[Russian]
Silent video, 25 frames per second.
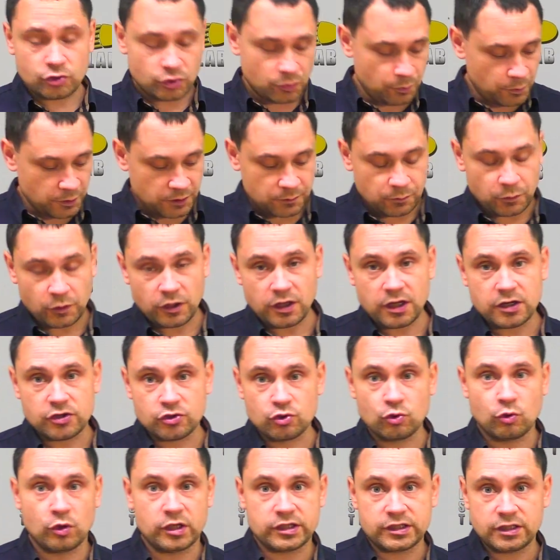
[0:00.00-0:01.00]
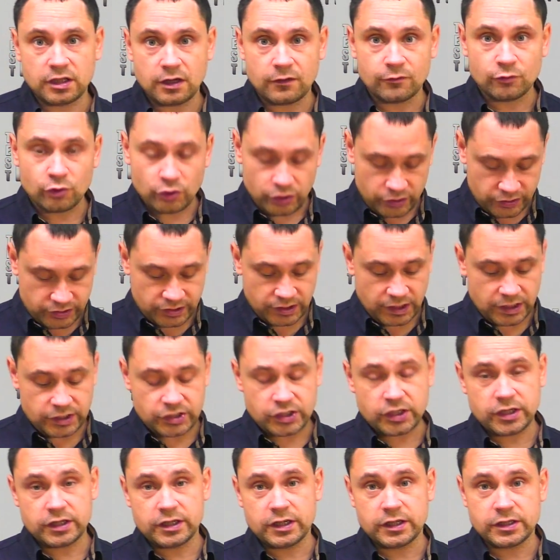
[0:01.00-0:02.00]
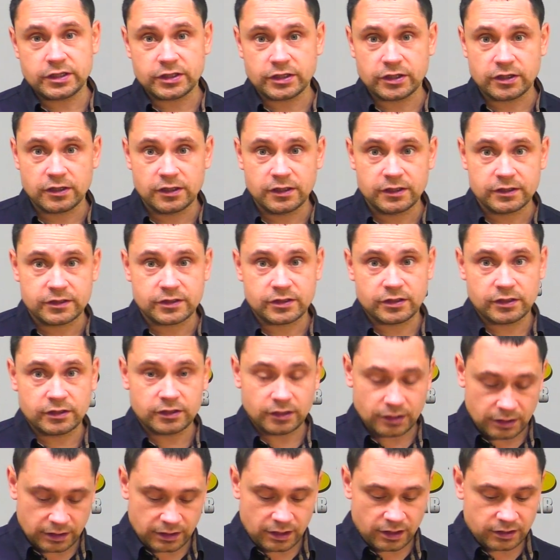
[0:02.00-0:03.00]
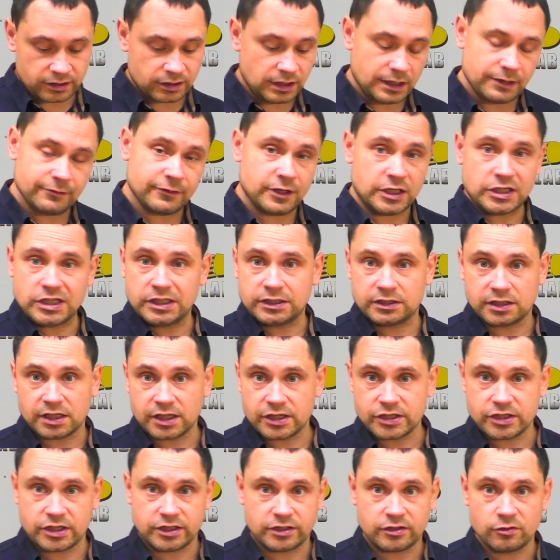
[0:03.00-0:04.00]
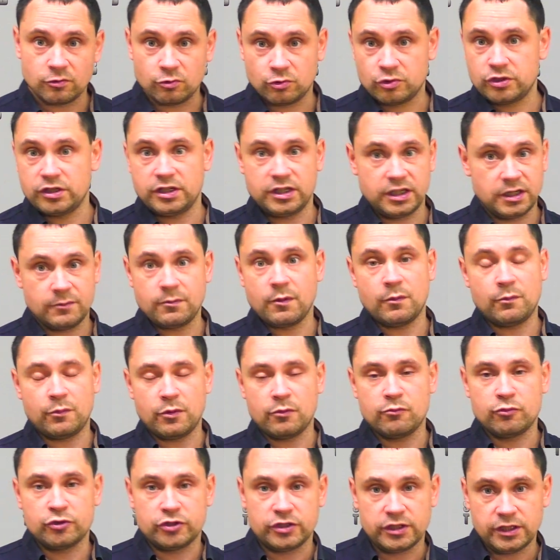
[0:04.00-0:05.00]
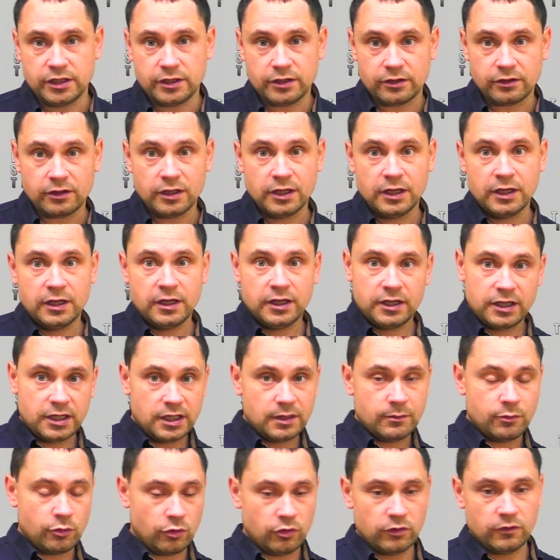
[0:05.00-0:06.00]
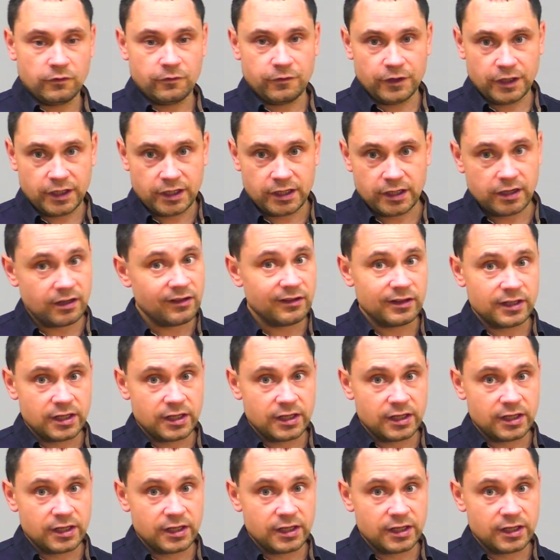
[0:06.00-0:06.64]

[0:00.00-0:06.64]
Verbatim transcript: же предположу основное назначение этих линз. Это когда ваш отражатель уже либо помутнел, либо он выгорел,